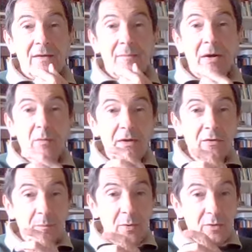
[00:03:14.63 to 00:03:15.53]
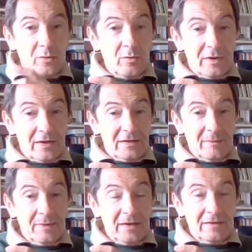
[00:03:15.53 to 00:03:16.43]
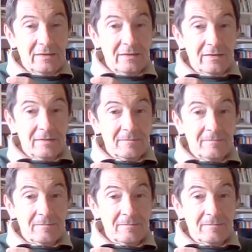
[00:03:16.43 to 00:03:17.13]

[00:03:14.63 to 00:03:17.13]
ma quando poi concretamente